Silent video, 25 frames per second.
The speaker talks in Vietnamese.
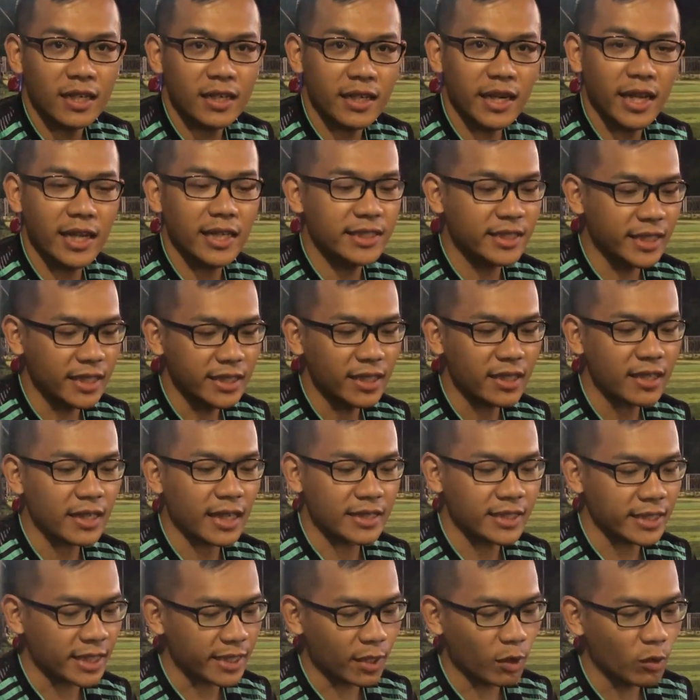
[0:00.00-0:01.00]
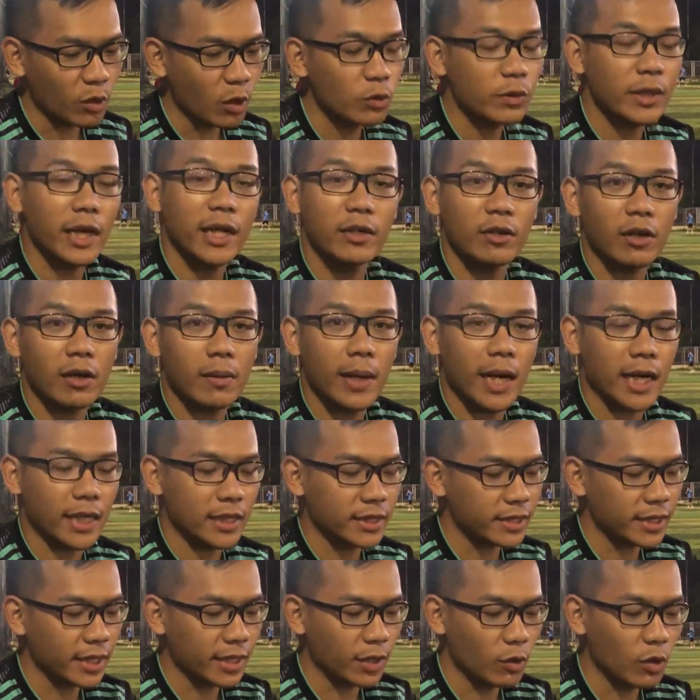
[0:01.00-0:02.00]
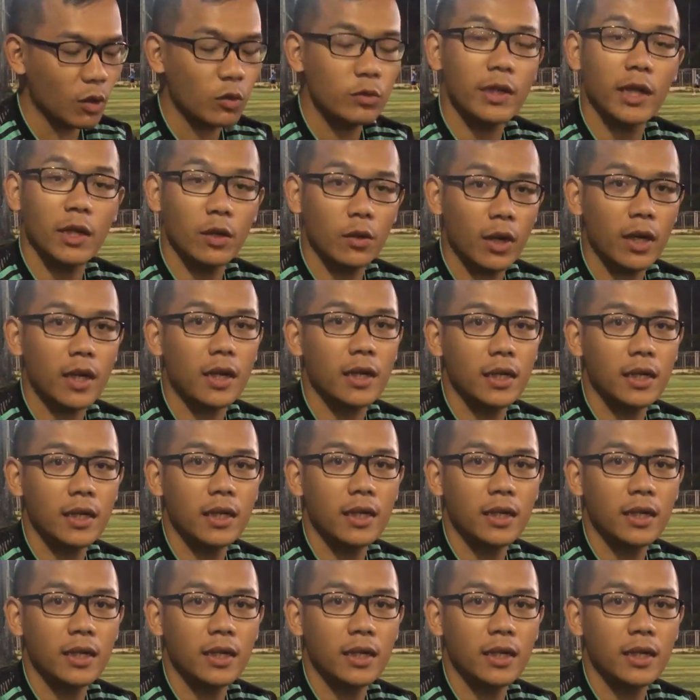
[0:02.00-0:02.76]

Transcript: Đây chính thức là trận đấu đầu tiên cho các bạn, trận đấu đầu tiên luôn.